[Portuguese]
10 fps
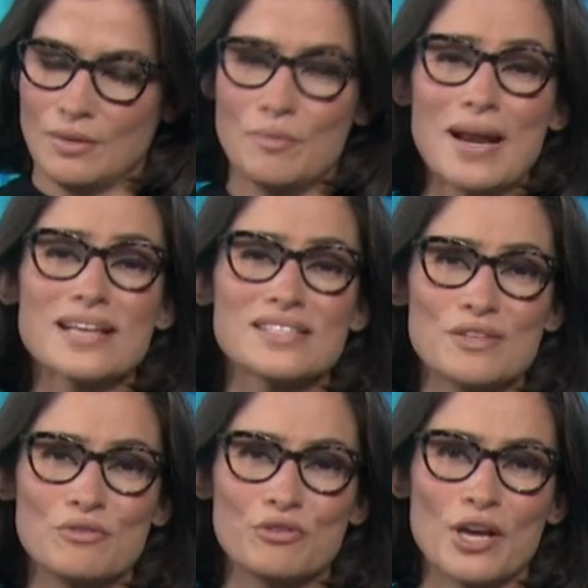O
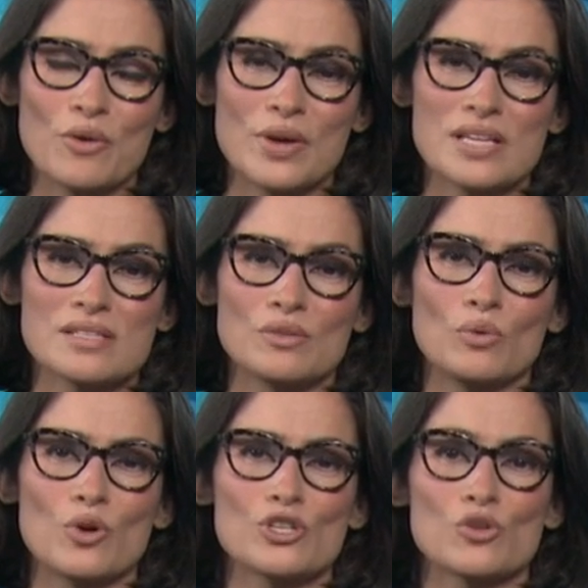Brasil foi reconhecido
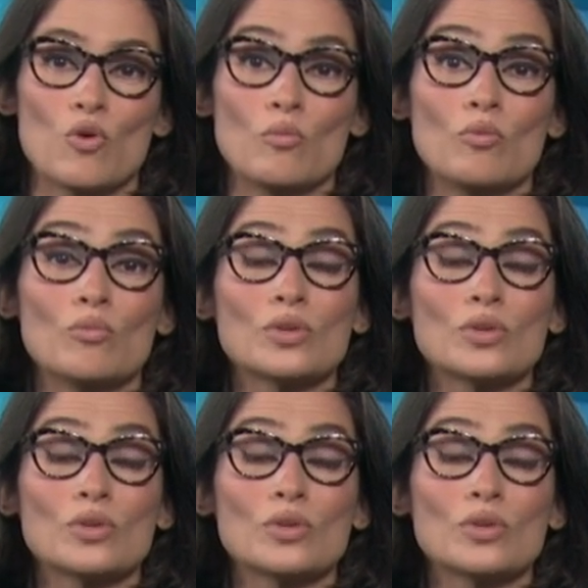hoje como um